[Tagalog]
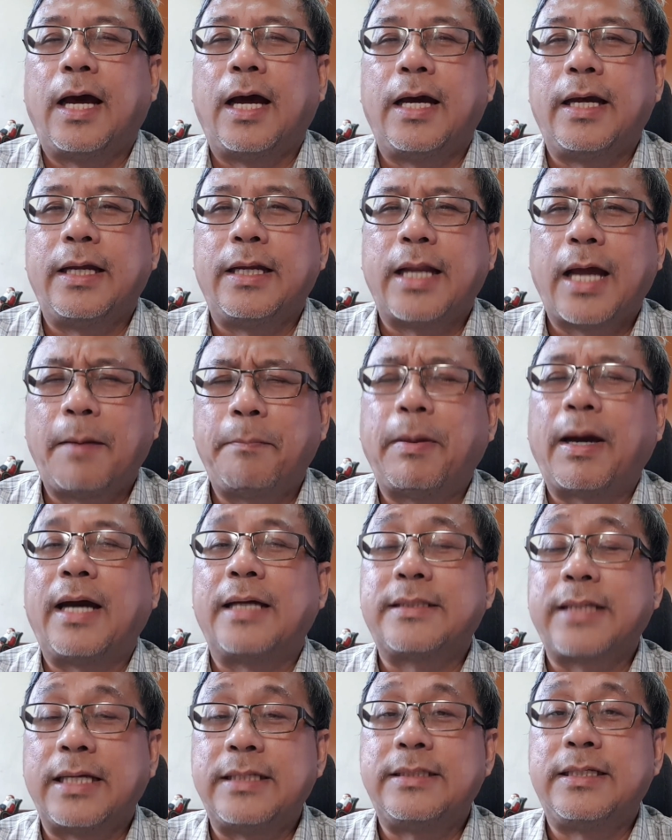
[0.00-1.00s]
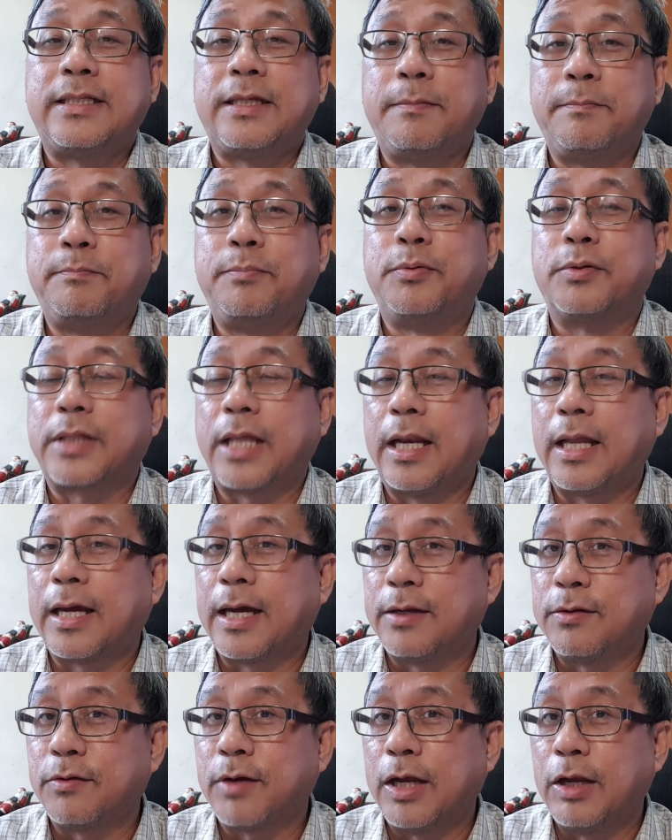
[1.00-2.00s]
ay napaka-sensitive po
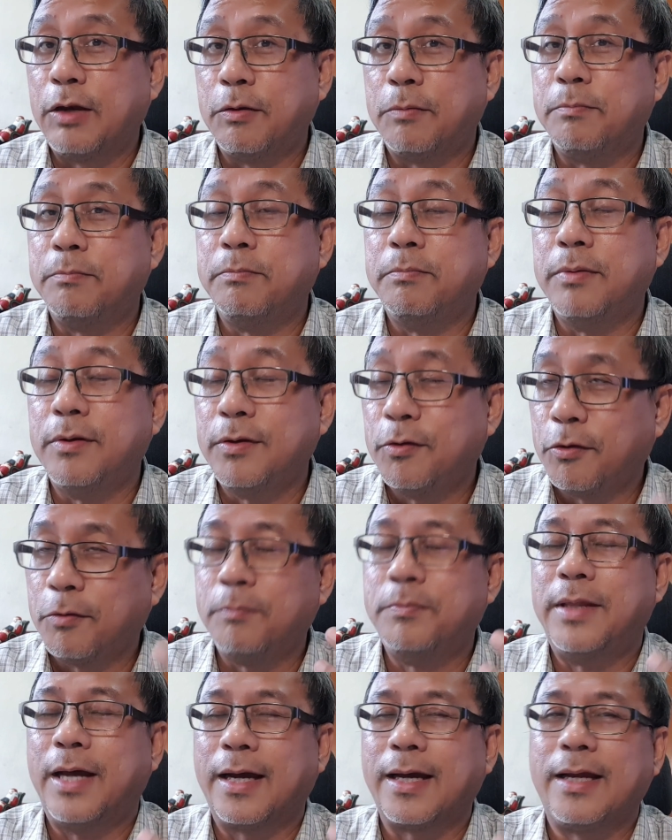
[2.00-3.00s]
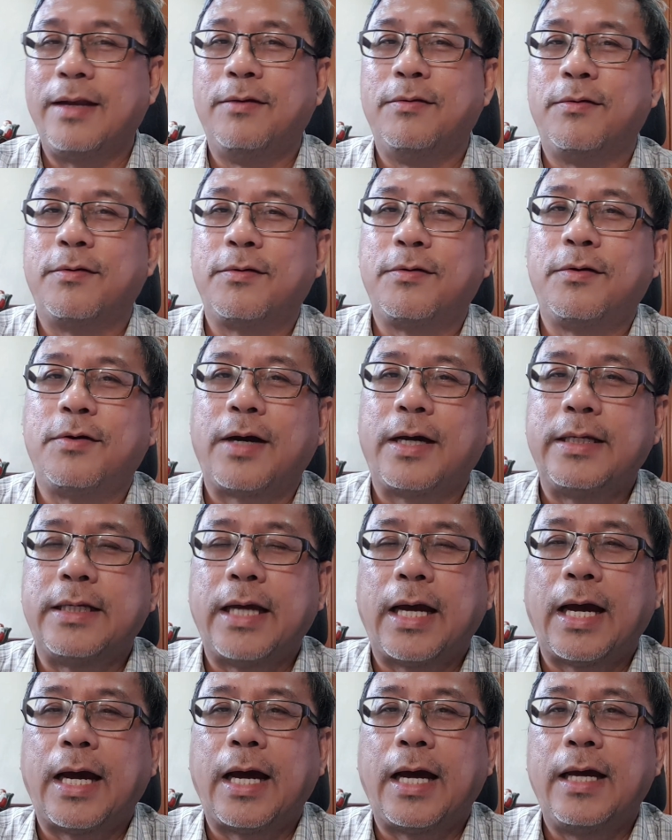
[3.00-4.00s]
talaga nung ilob, loob ng ilong ko.
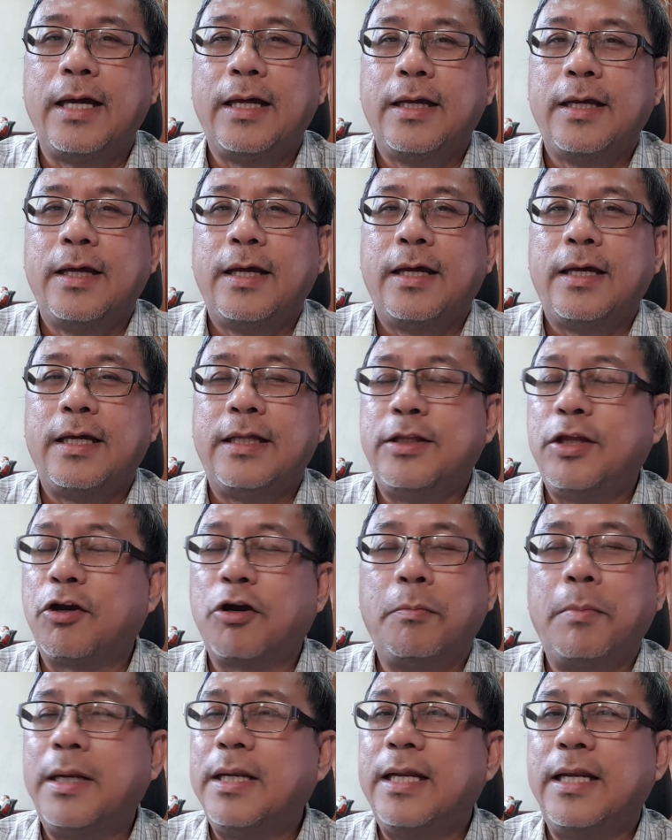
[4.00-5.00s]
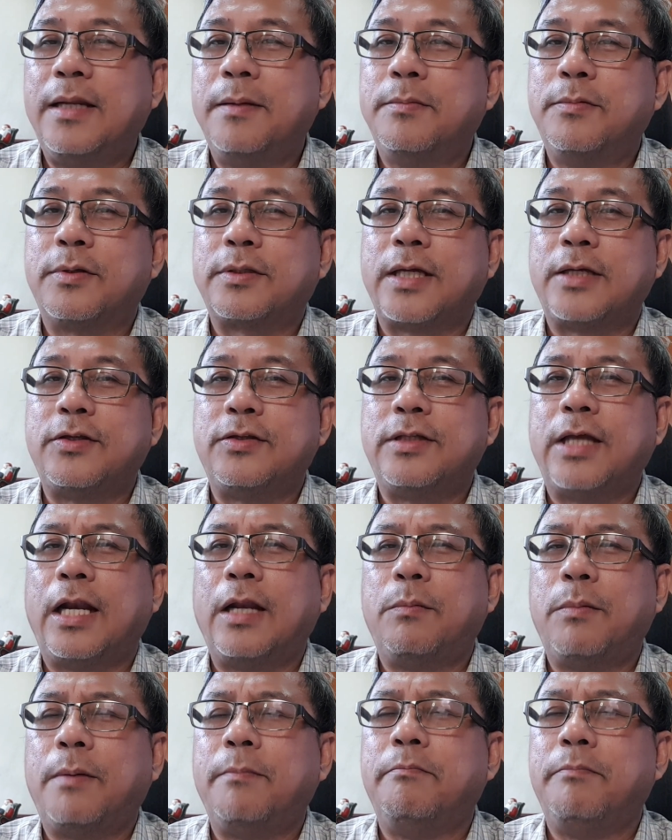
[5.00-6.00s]
Kaya hindi ko malilimutan yung
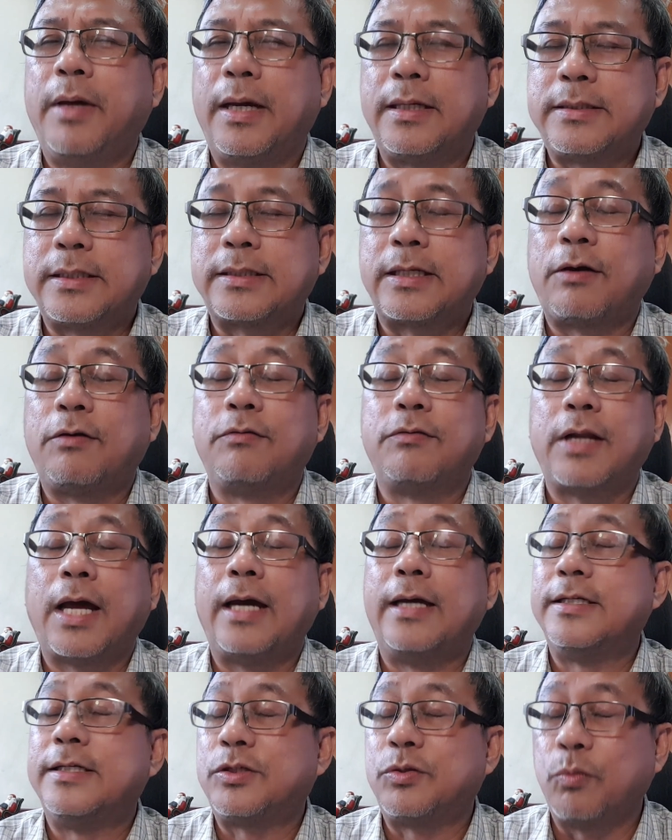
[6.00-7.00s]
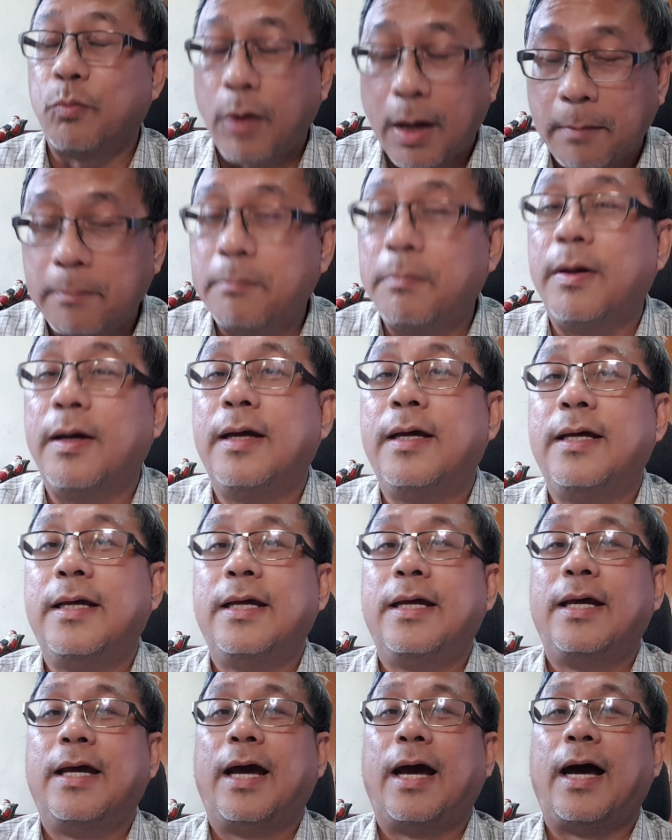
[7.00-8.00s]
dalawang beses akong naiswab
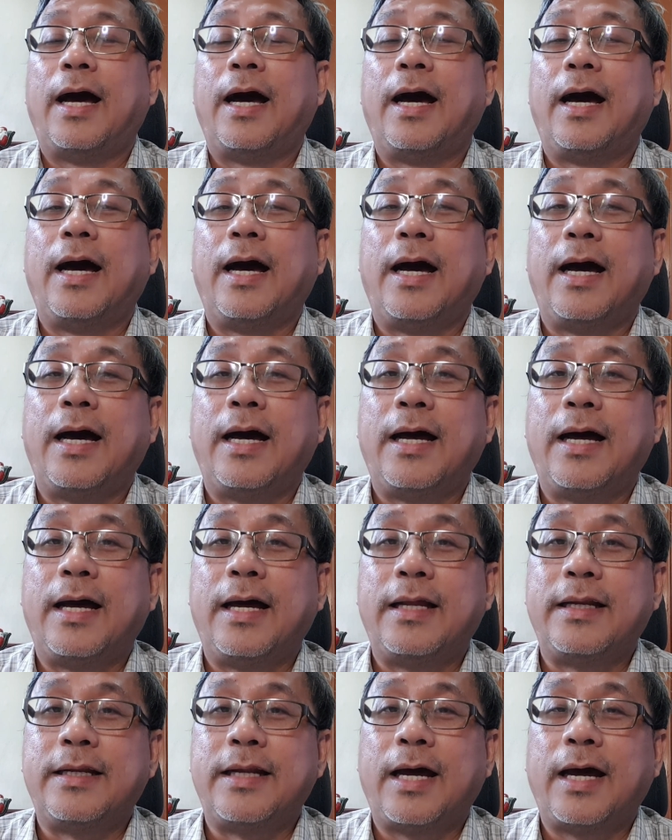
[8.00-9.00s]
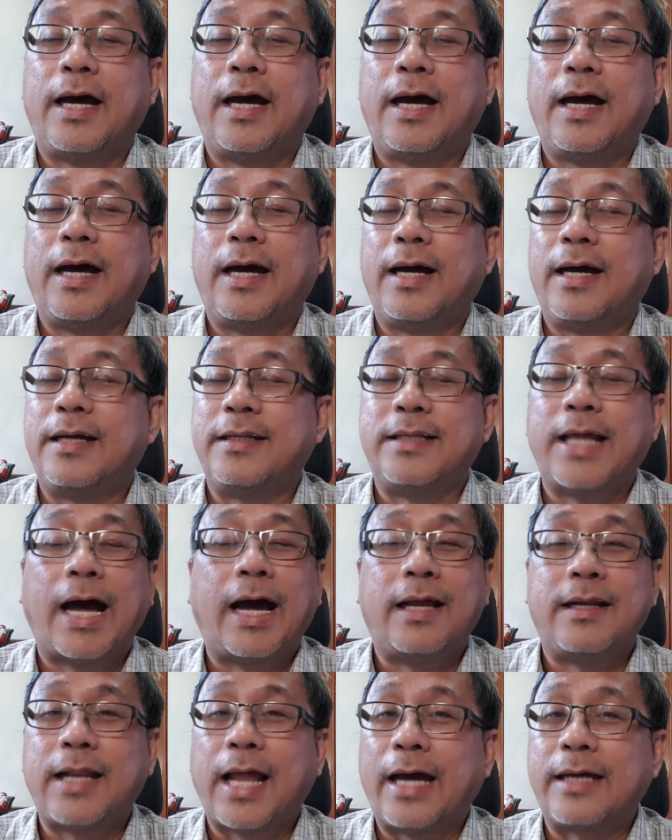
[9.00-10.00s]
uh, na
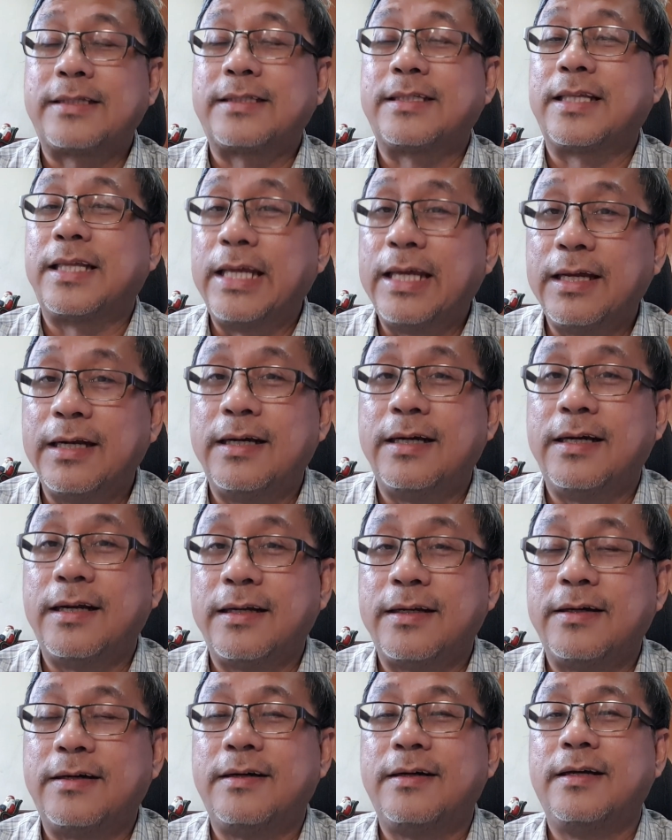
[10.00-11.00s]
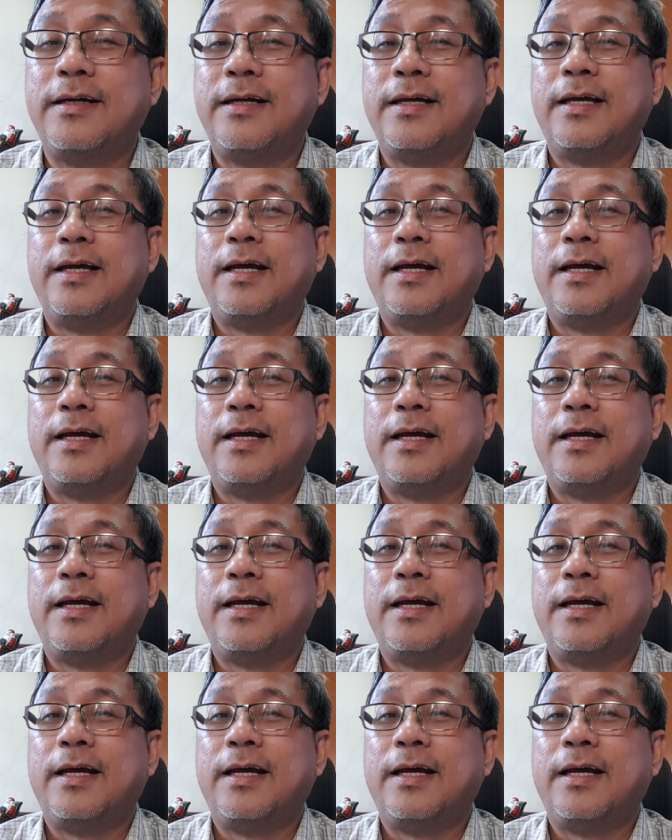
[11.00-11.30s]
da, last year. Ano?